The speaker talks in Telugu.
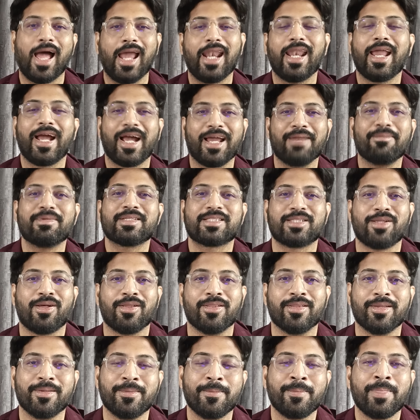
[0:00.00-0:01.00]
అన్న
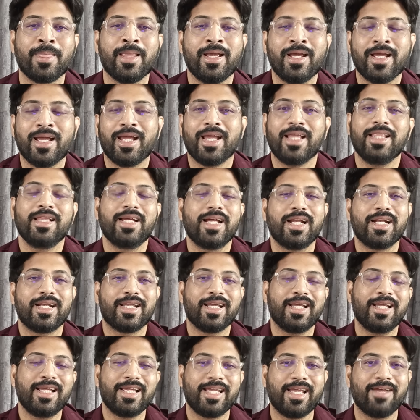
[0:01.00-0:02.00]
కనిపిస్తోంది
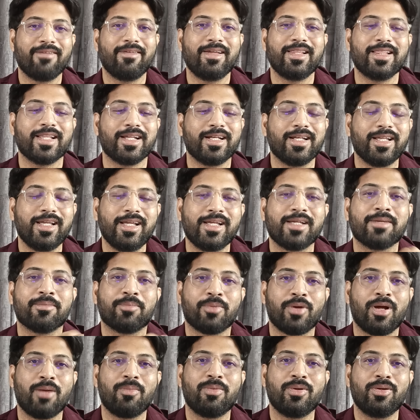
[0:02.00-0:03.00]
ఎందుకంటే ఏమైందంటే
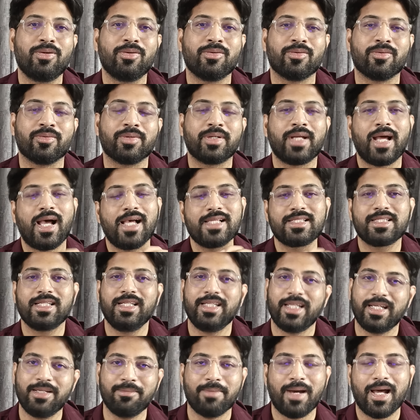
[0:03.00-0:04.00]
ప్రాబ్లం
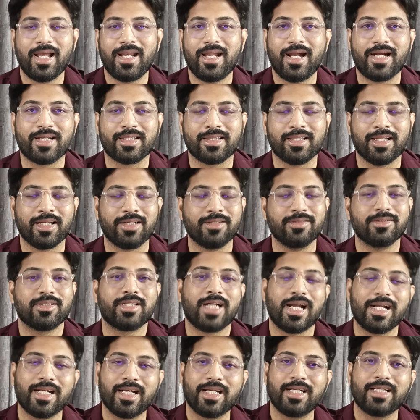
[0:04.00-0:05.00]
టాస్క్లు ఇవన్నీ బాగానే ఆడుతున్నారు
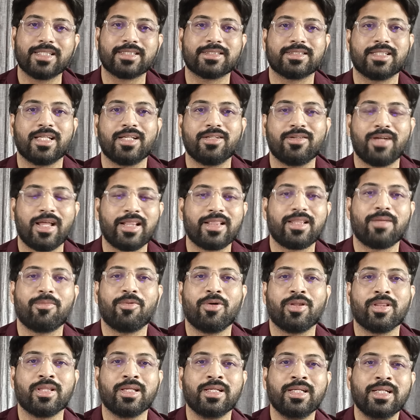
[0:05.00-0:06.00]
కంటెంట్ ఇస్తున్నారు అంతా
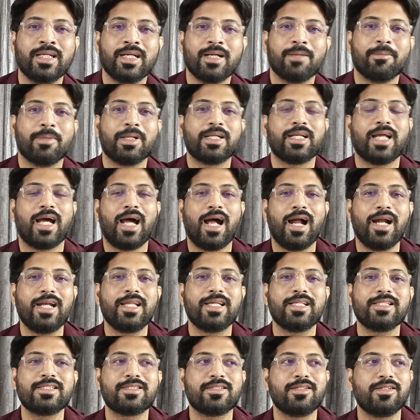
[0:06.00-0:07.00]
బాగుంది బట్
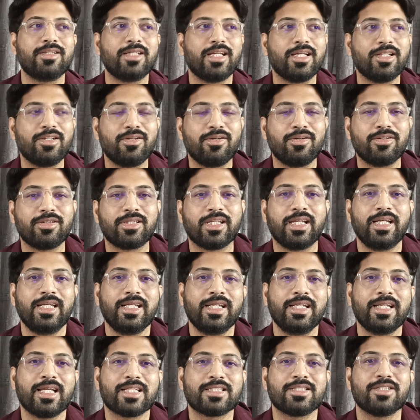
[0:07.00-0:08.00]
ఆడియన్స్లో ఏదో
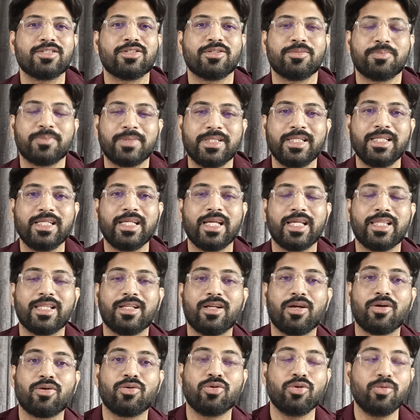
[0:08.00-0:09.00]
తెలియని అసంతృప్తి
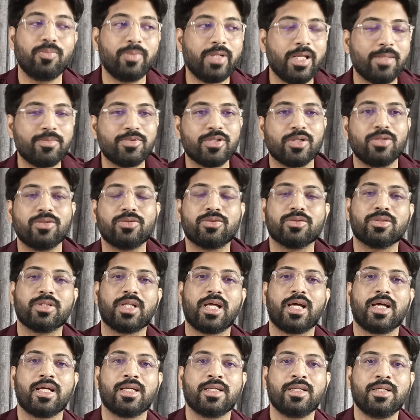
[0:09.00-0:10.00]
ఏదైనా గ్రూప్ గేమ్
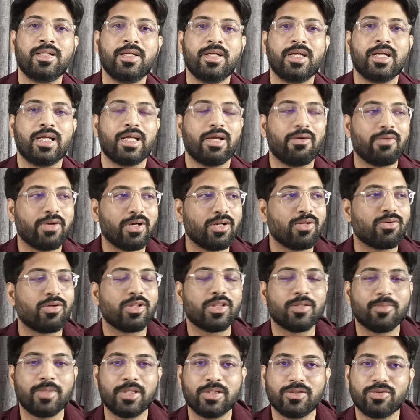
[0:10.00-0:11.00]
జరుగుతుందా ఎవరైనా
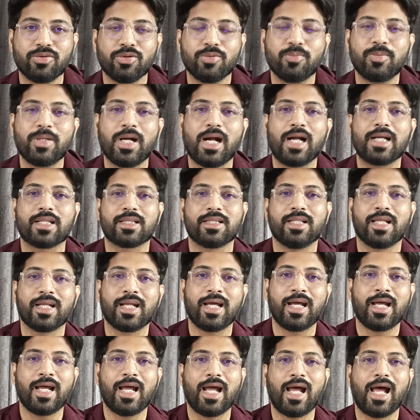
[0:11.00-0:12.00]
కొంతమంది గ్రూప్గా
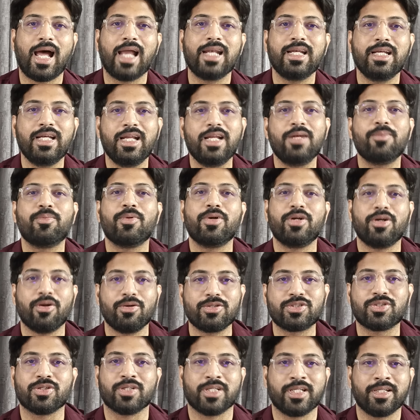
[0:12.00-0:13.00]
ఆడుతున్నారా అని లేనిపోయిన
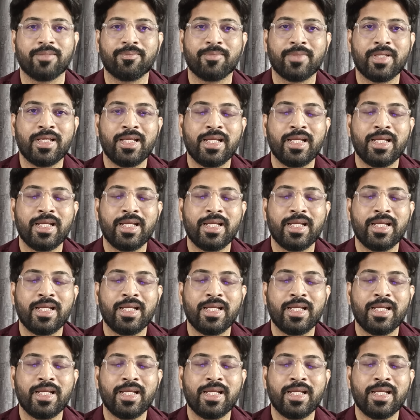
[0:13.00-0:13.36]
డౌట్స్ ఉన్నాయి